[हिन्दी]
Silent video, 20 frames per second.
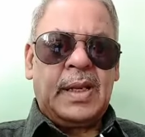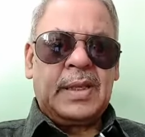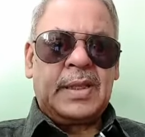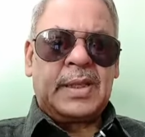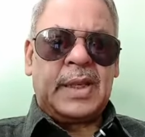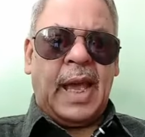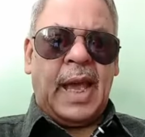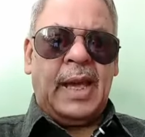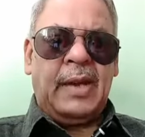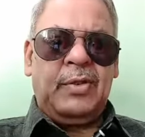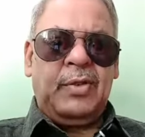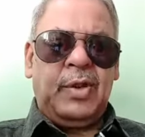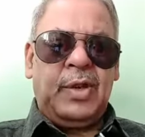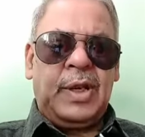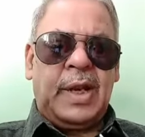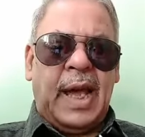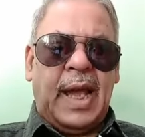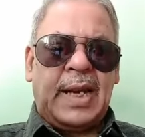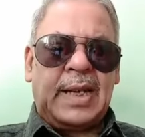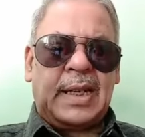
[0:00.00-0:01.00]
चाहे वो
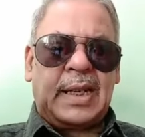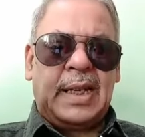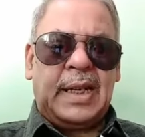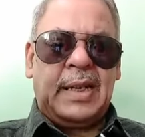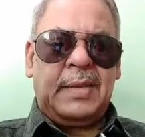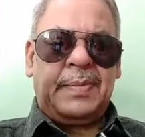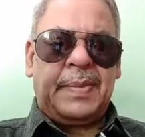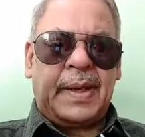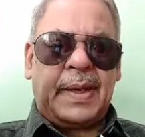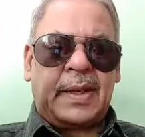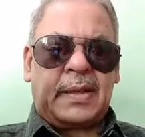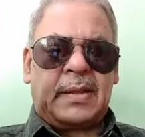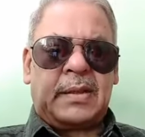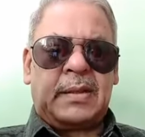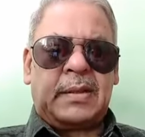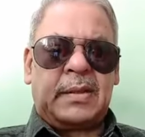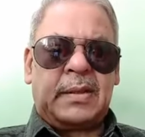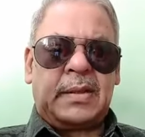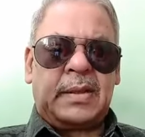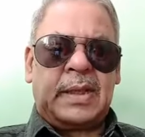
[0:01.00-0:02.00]
लाल किले पर
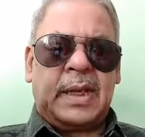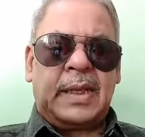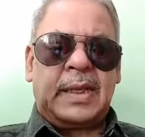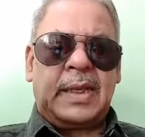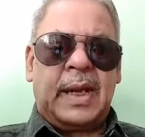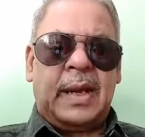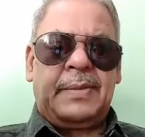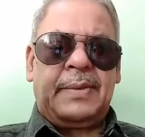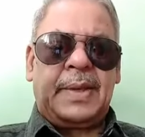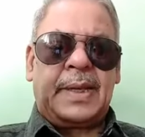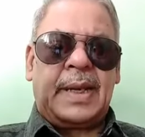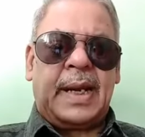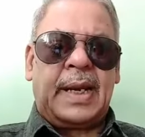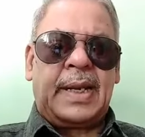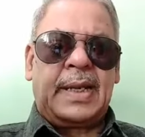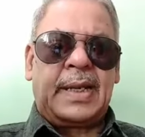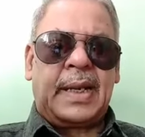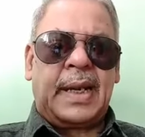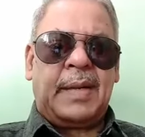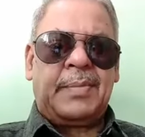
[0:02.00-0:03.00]
झंडा
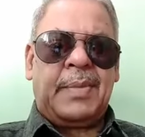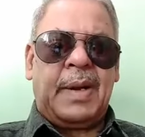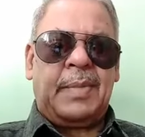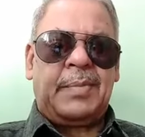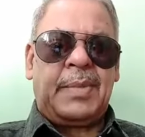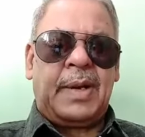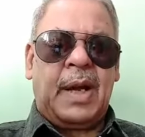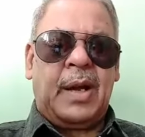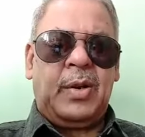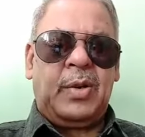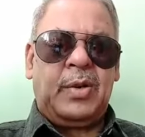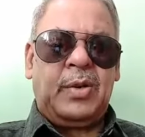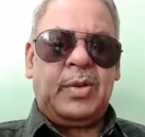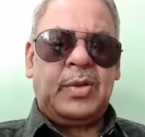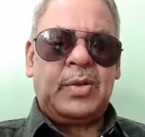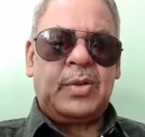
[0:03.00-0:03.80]
फहराने का मामला हो